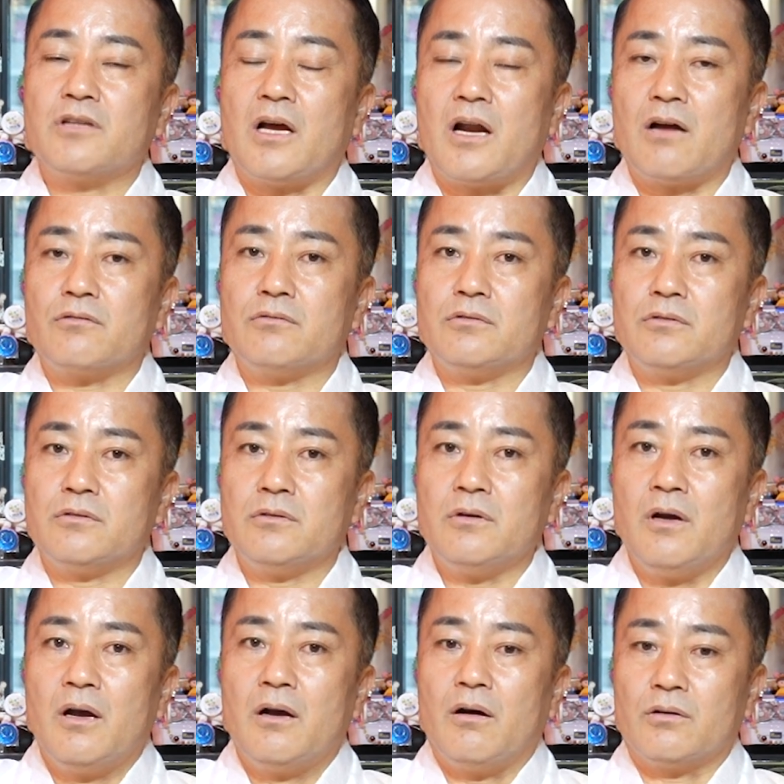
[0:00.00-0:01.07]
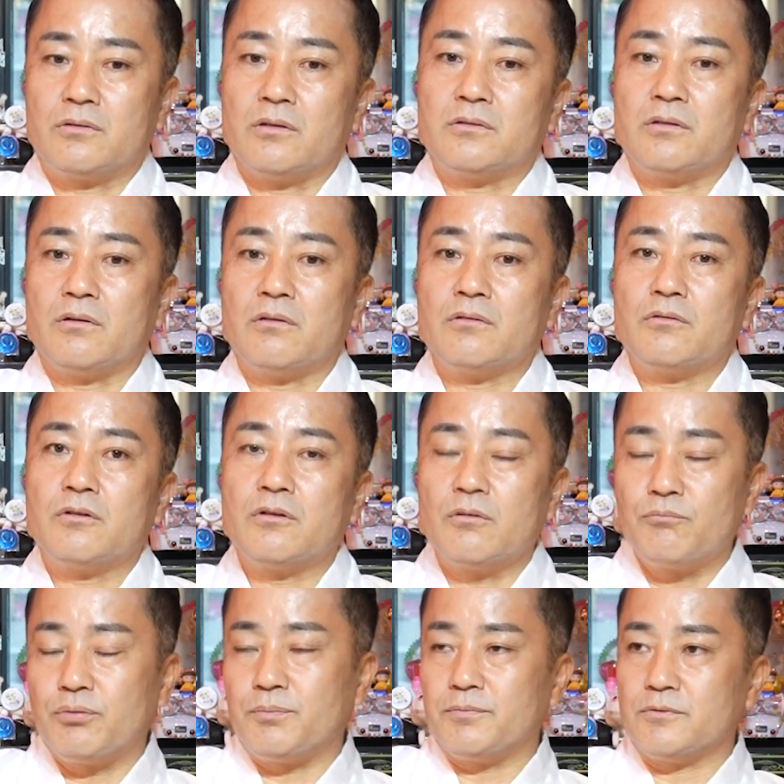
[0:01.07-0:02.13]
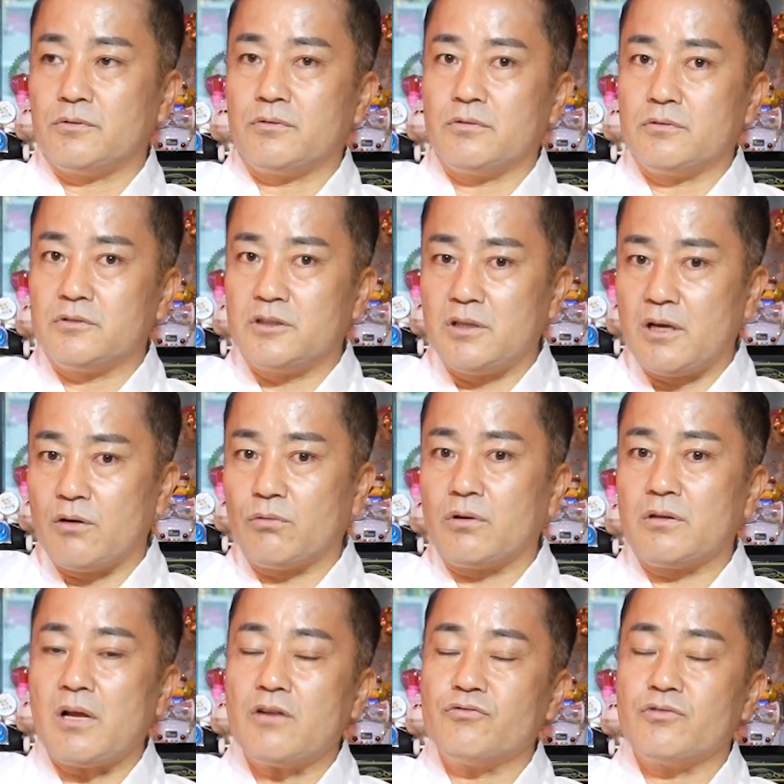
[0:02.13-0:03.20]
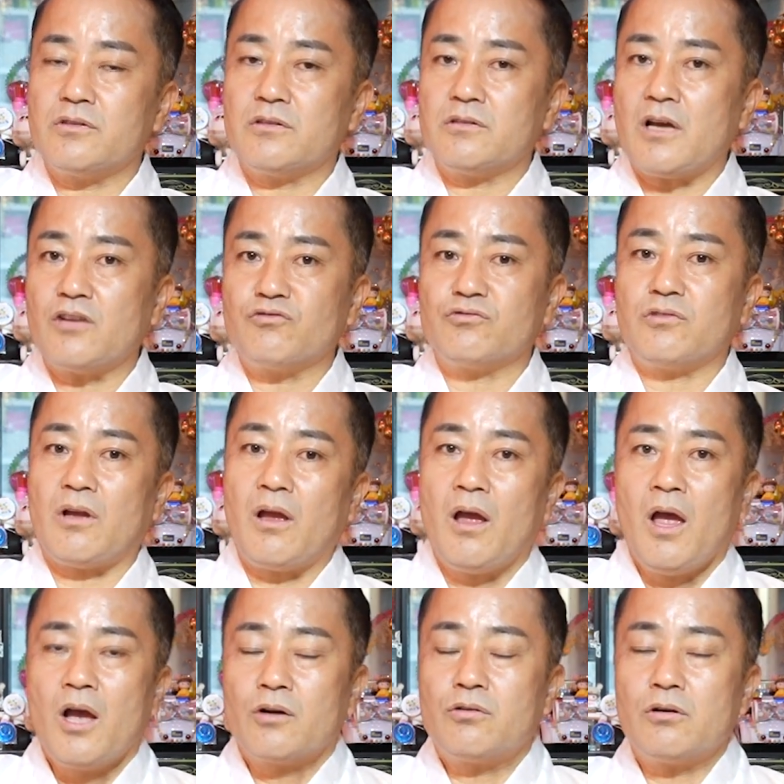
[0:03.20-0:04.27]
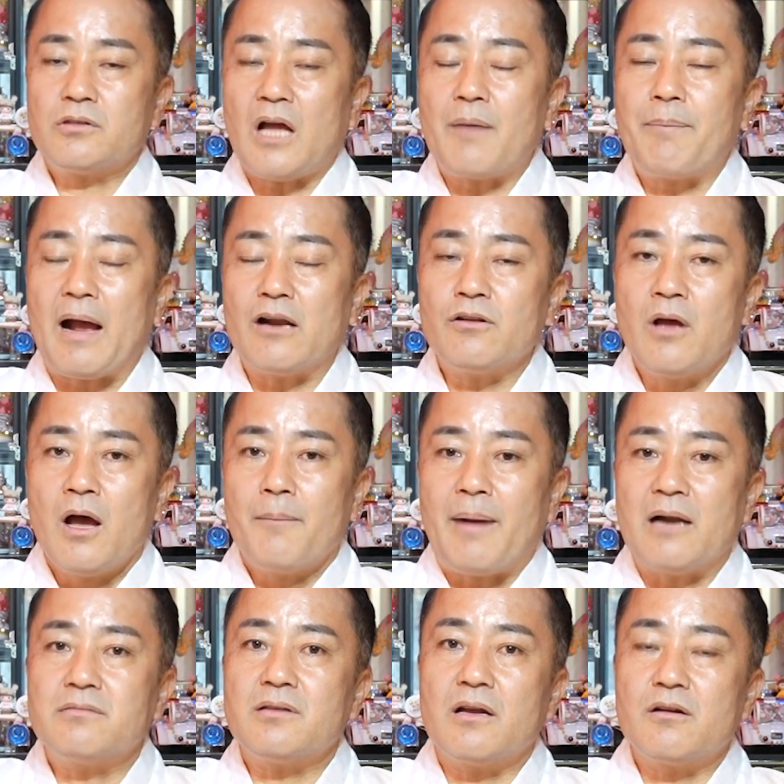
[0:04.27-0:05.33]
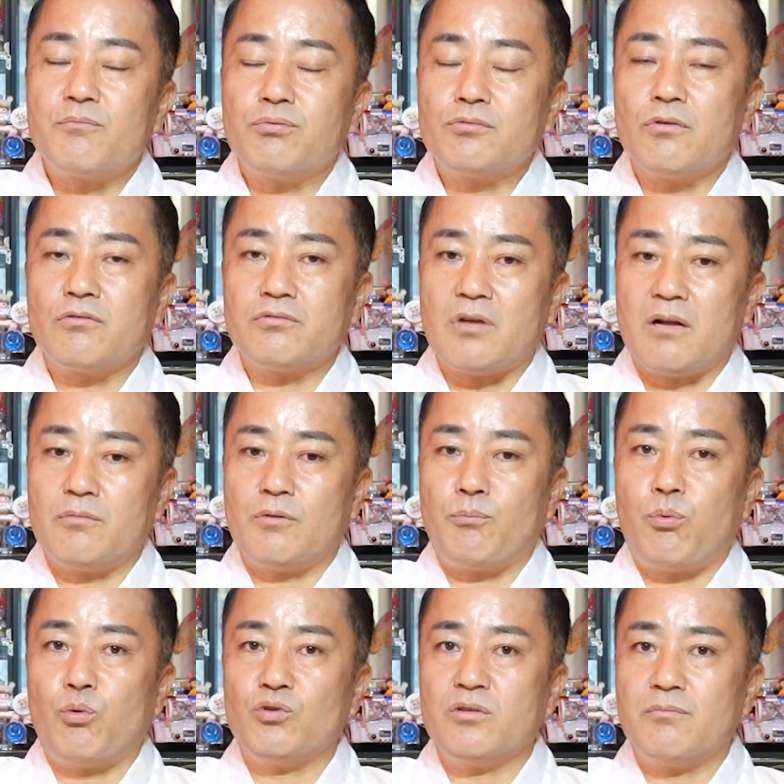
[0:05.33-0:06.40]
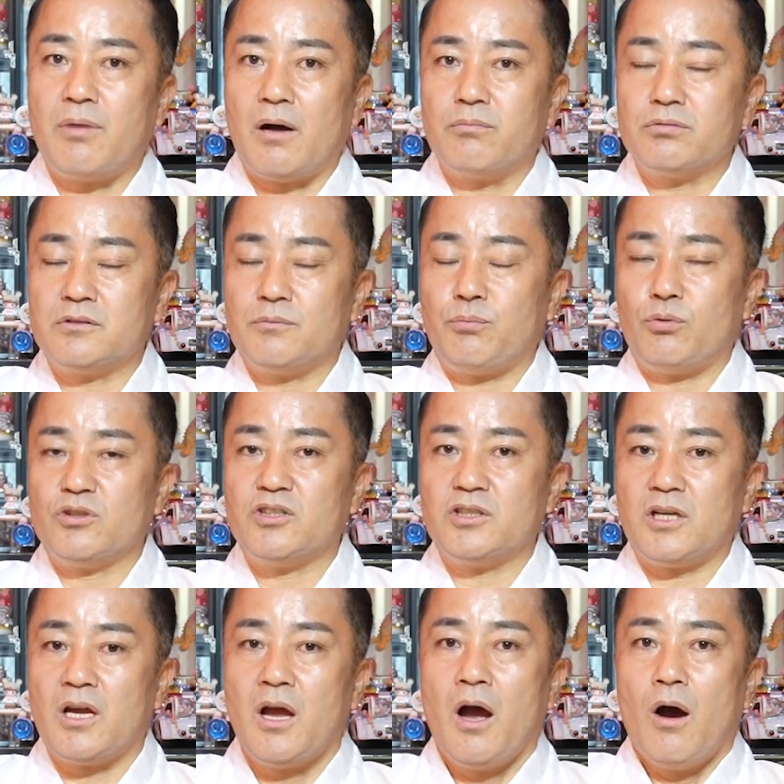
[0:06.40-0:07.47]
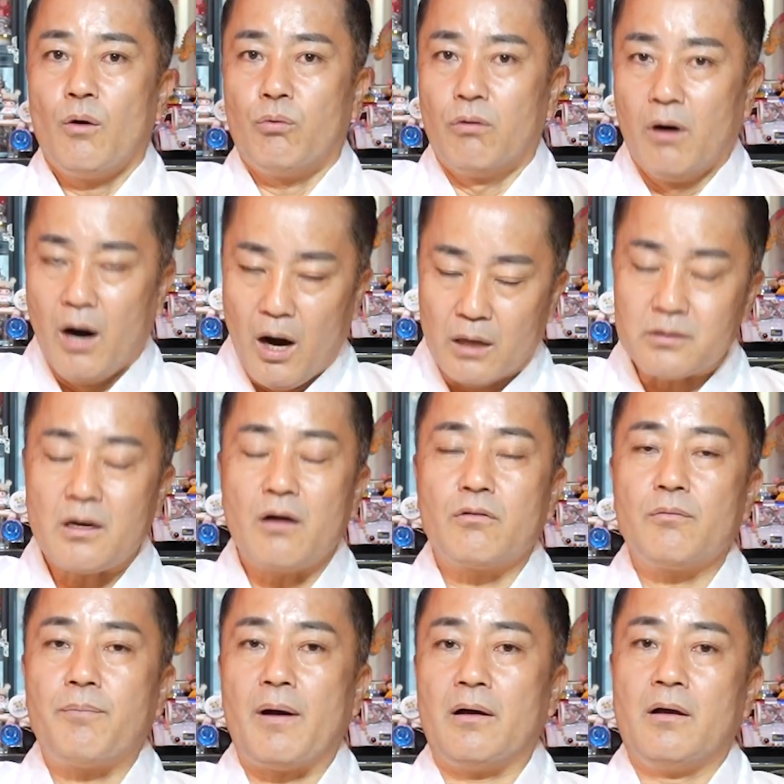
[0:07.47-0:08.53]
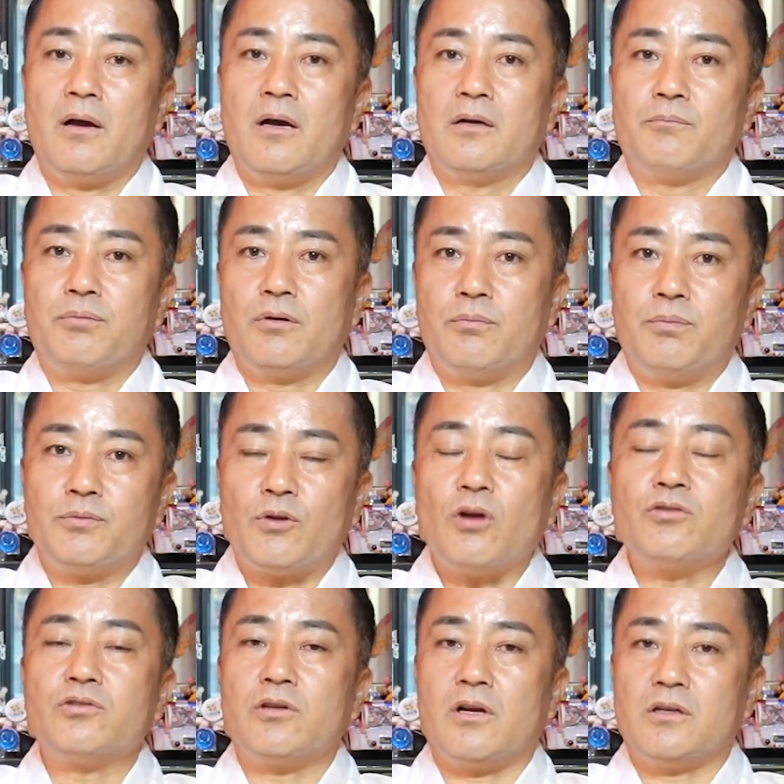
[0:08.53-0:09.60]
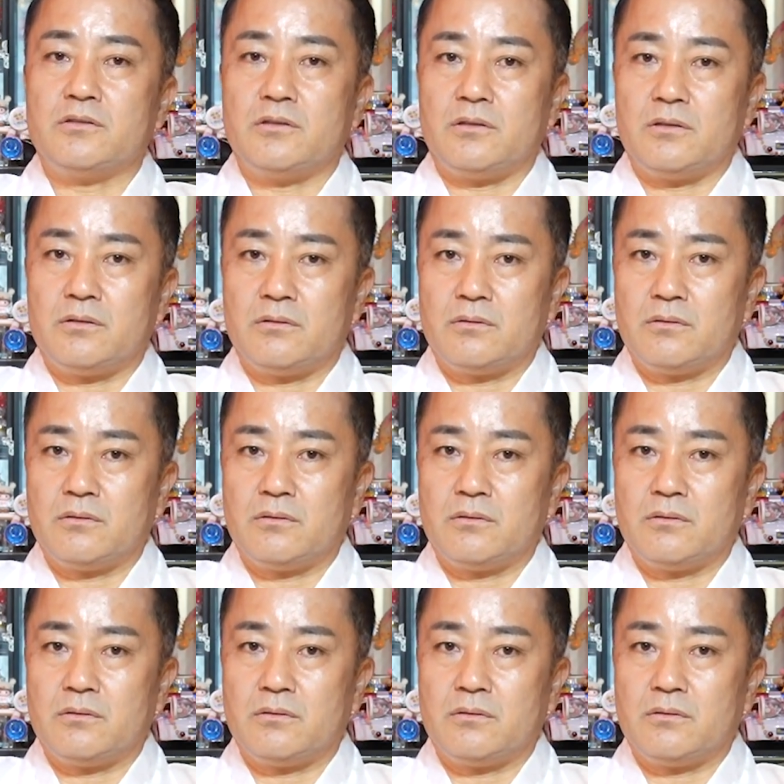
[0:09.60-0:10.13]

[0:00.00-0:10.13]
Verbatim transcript: 잘하고 어떻든 그런 부분들도 지혜롭게 살 수 있는 사주인데 그걸 다 발, 발사를 못 하고 살면 본인 바보지. 본인이 웍 하고 터트려야지.